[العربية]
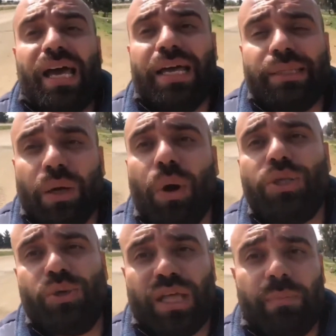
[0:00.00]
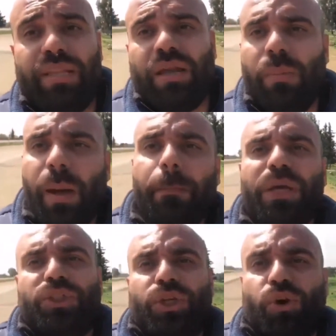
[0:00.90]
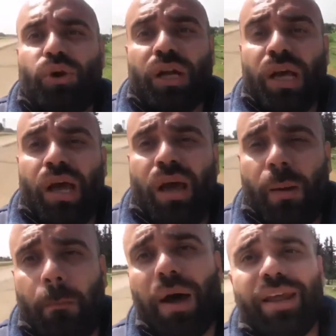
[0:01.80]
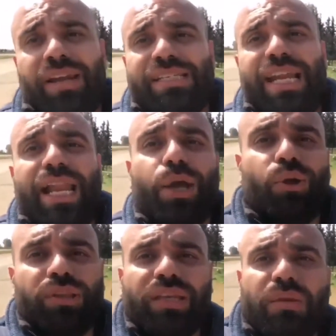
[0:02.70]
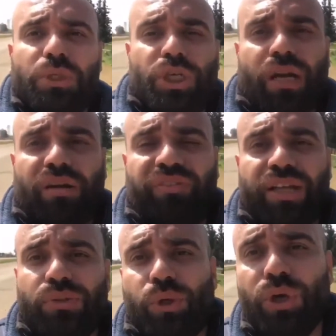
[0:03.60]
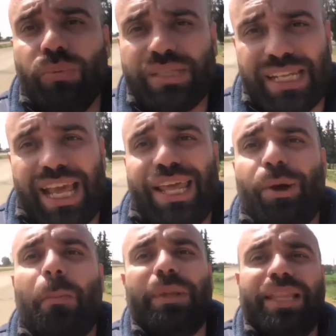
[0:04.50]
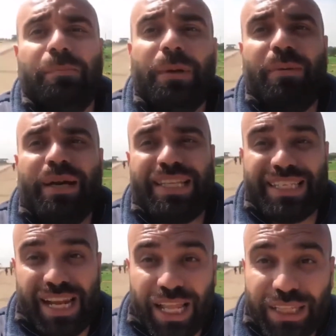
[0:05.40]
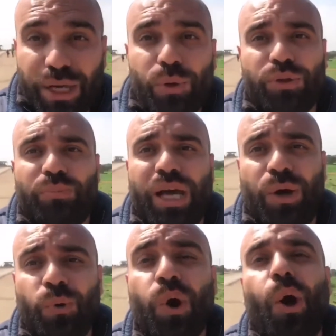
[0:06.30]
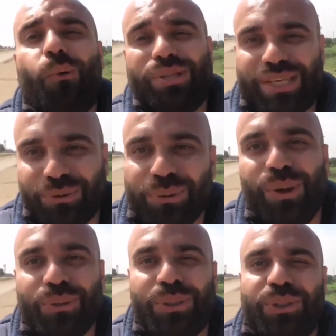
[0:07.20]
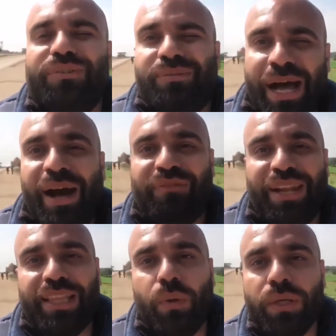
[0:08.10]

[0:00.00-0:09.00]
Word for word: آه تواجد ابدا بحب اشركم امبارح نزل عليكم تركي بالجرافات واليوم نزل عليكم بالدبابات اذا رح تضلوا تمنعوه وتسودوا له وشه في المحافل